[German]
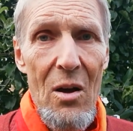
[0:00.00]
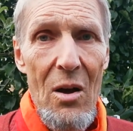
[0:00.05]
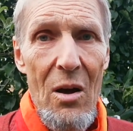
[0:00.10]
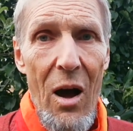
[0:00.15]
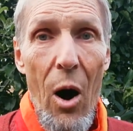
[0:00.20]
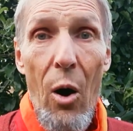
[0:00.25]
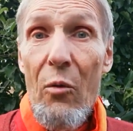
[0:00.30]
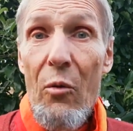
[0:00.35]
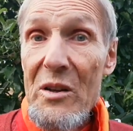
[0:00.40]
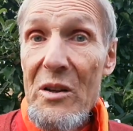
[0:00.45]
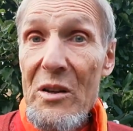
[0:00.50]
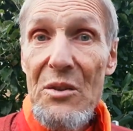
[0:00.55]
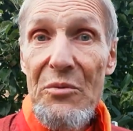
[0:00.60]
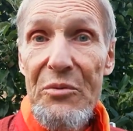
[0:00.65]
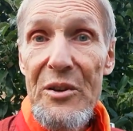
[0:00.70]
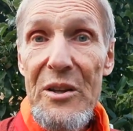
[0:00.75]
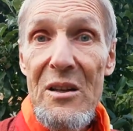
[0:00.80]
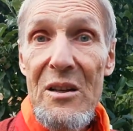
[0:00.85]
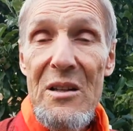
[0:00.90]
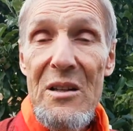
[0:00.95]
auch wenn sie
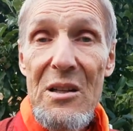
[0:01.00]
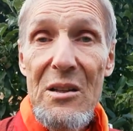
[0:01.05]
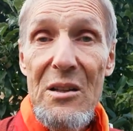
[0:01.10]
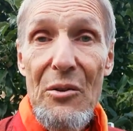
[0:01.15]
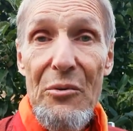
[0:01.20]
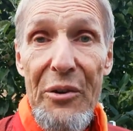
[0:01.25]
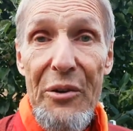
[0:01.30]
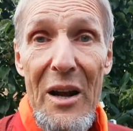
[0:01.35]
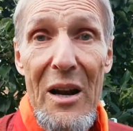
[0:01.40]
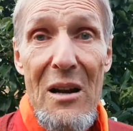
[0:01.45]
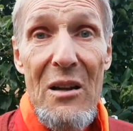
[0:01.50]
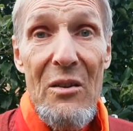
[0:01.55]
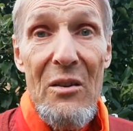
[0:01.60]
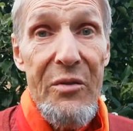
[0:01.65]
viel nicht gefällt,